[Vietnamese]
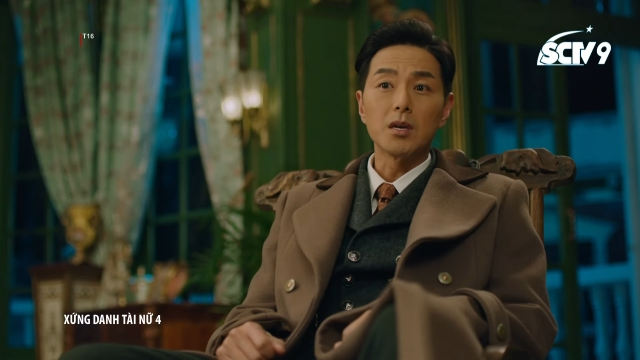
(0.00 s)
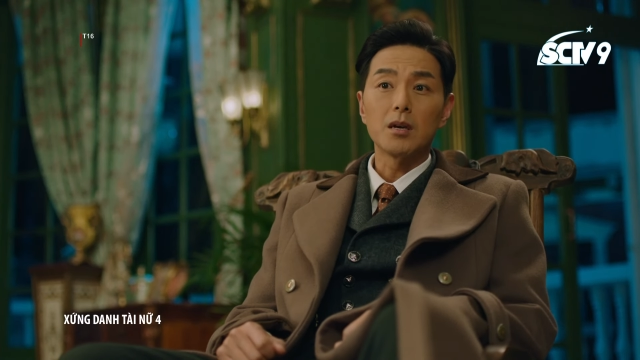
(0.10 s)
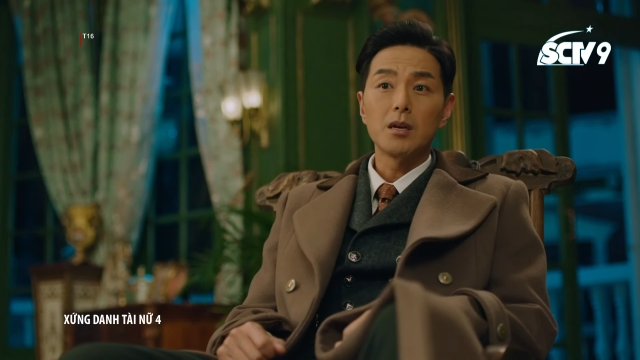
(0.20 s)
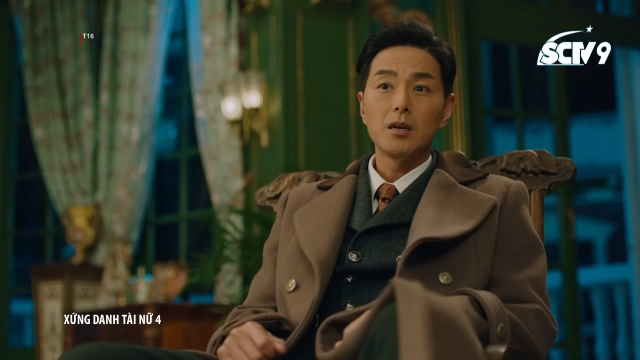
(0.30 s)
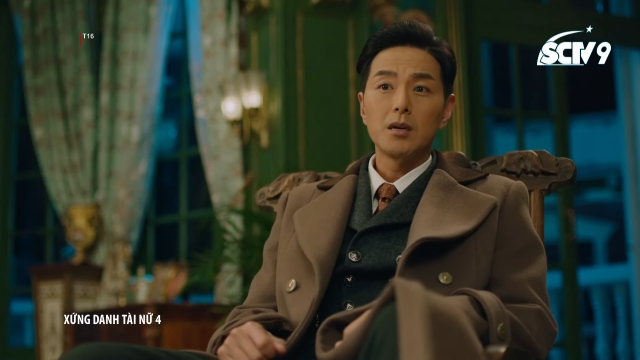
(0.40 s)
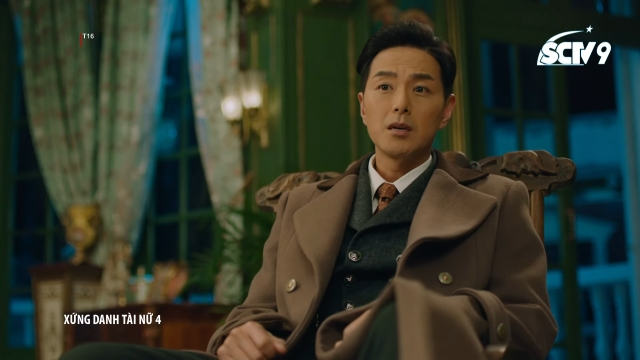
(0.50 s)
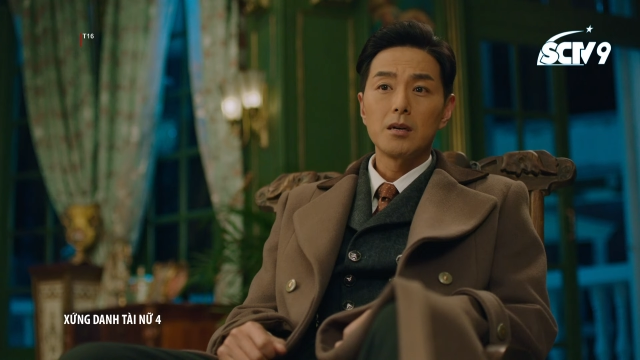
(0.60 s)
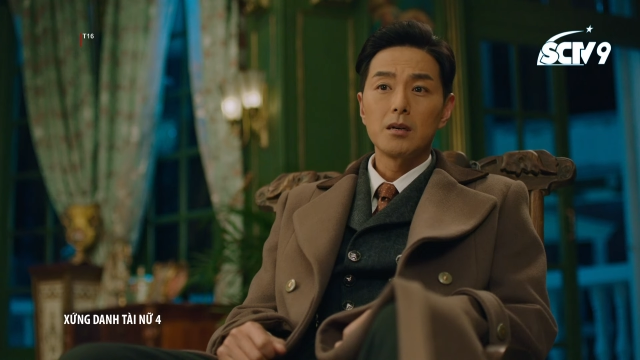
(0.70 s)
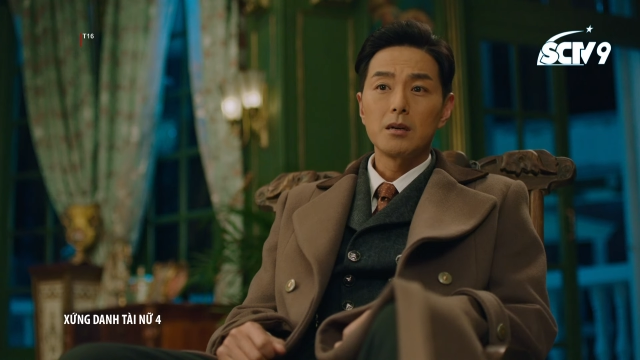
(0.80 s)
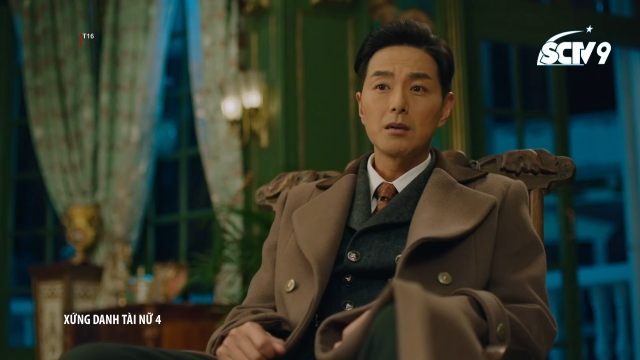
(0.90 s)
cỡ nào
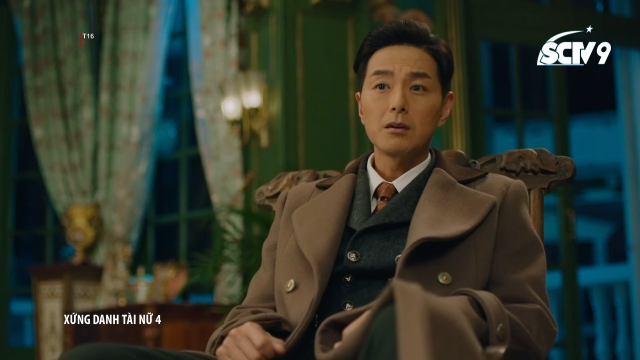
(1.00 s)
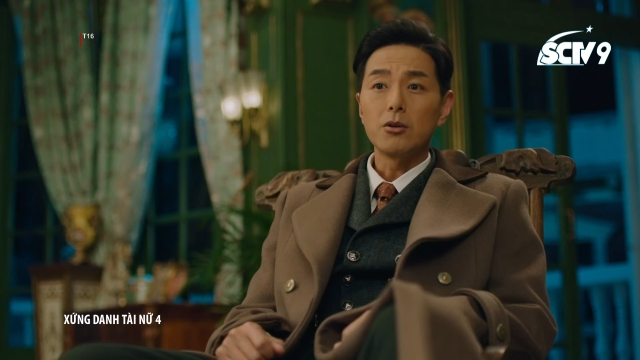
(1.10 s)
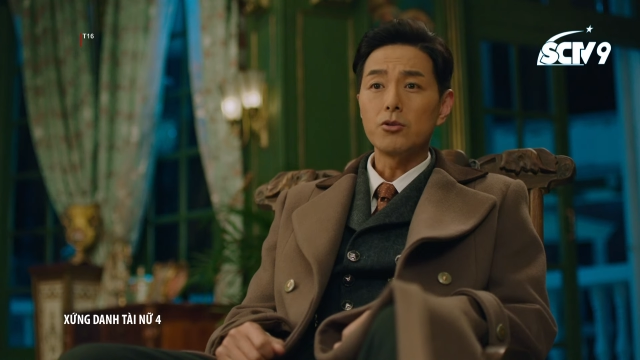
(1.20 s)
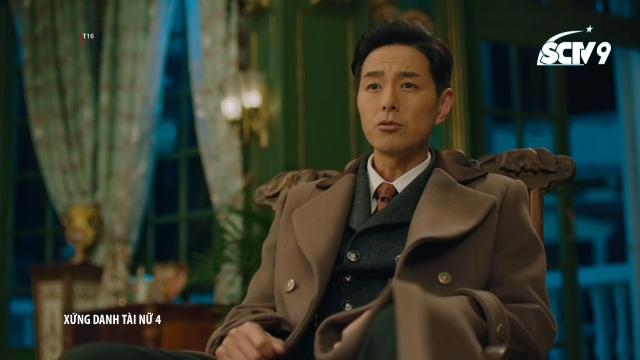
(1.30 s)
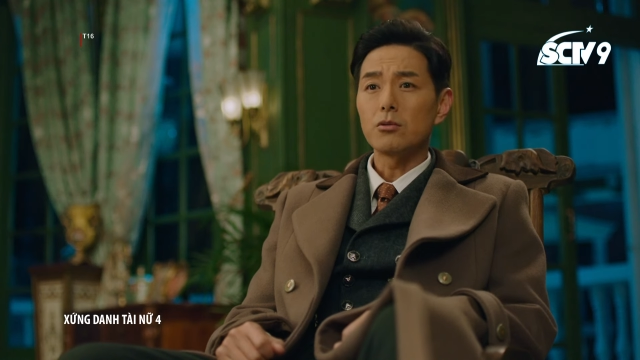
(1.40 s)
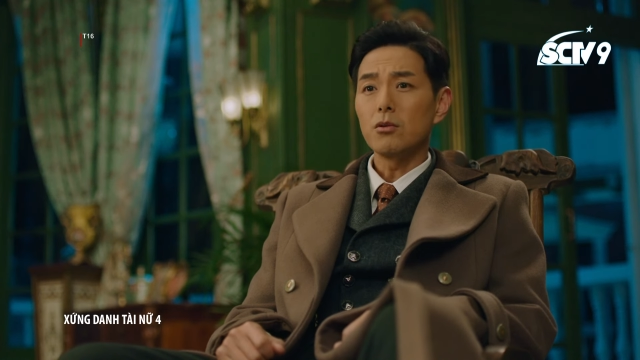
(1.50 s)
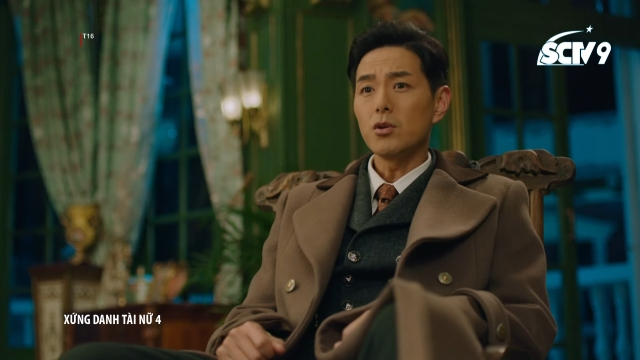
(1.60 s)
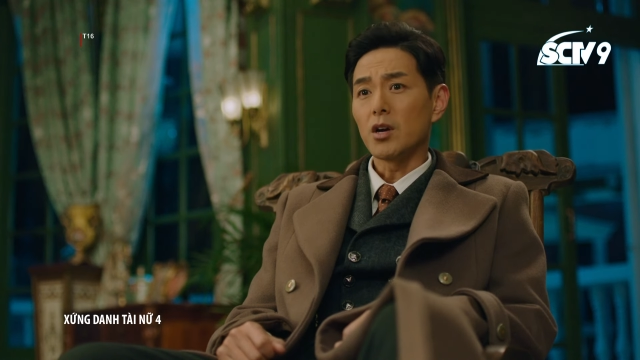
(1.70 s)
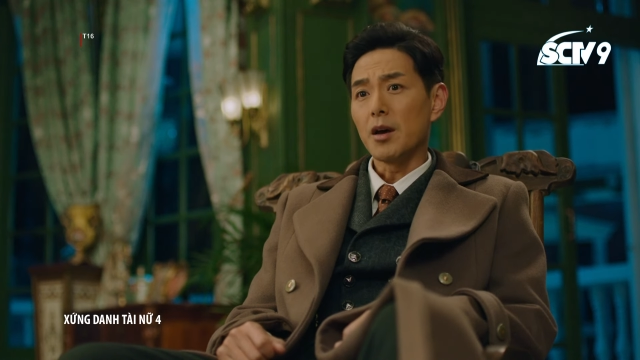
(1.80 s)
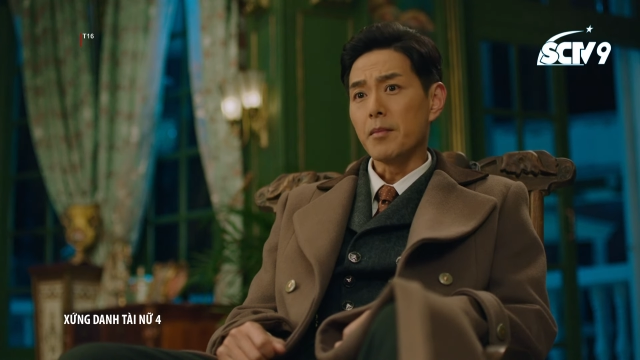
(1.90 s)
Món
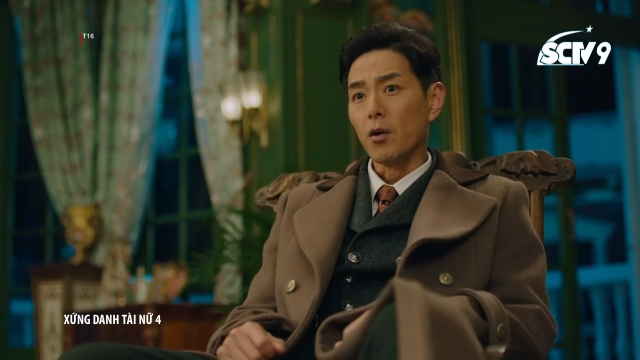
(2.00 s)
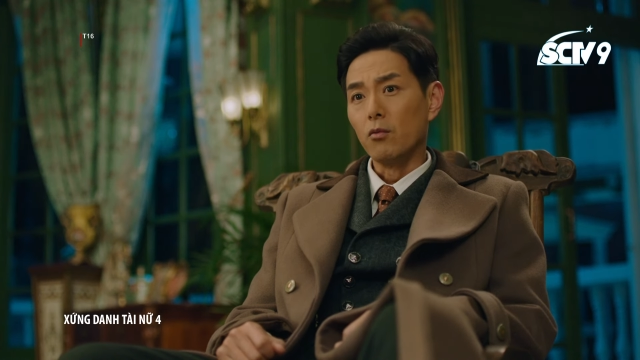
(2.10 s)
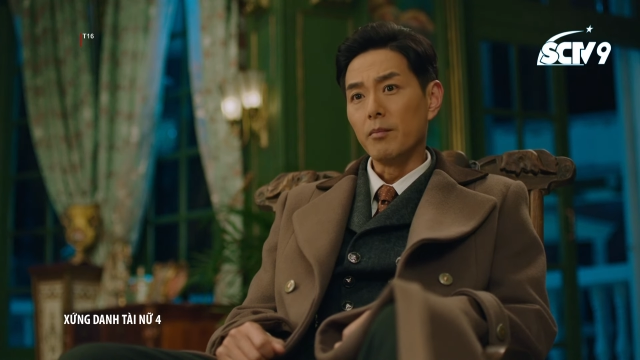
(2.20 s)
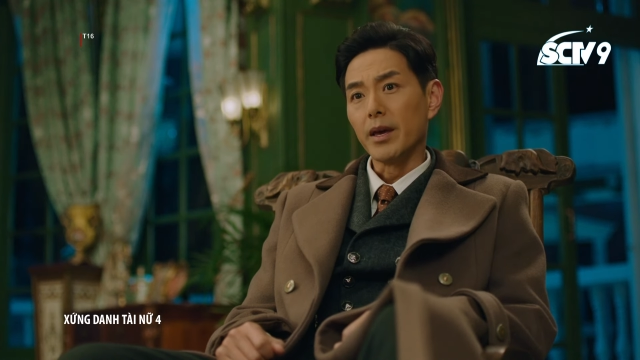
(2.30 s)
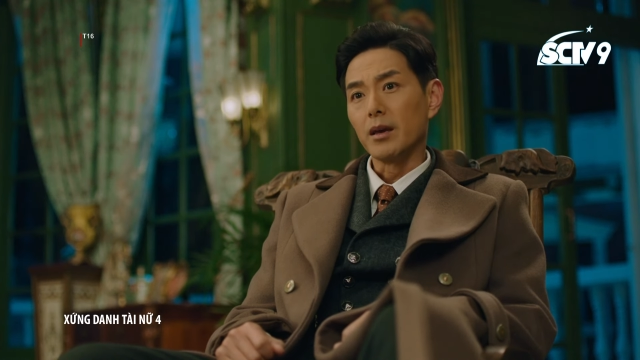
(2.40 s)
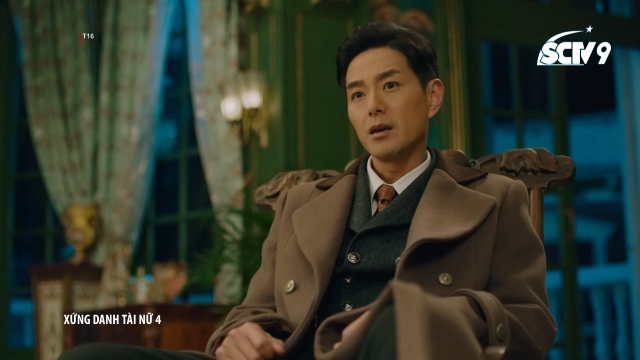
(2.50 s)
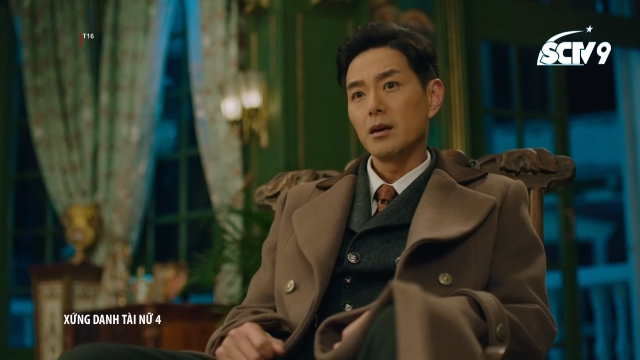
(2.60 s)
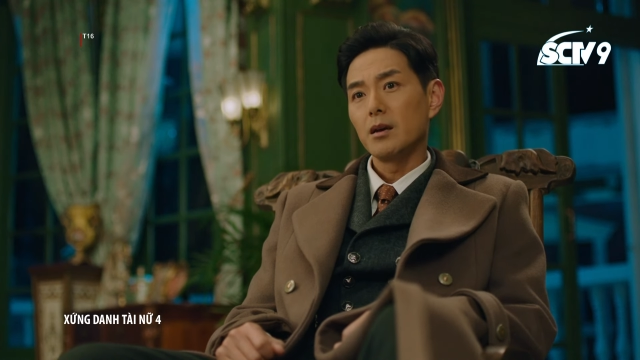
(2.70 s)
kem ngon tới cỡ nào